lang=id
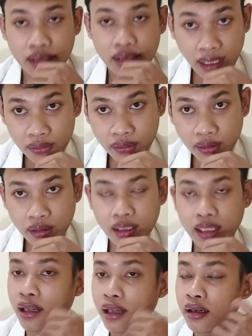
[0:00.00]
teratur
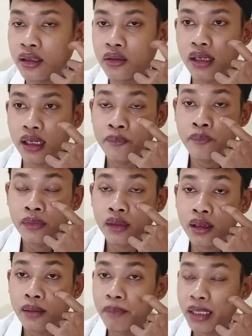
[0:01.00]
karena ini juga
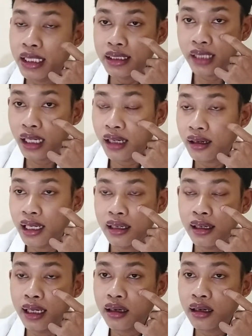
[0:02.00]
penting
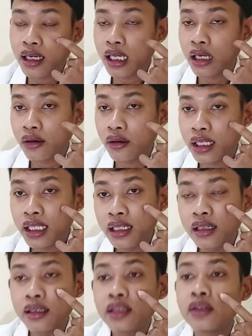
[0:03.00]
agar
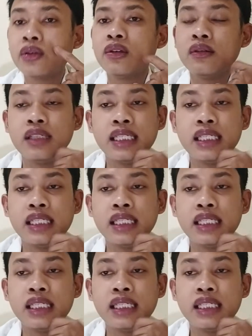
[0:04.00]
kalori itu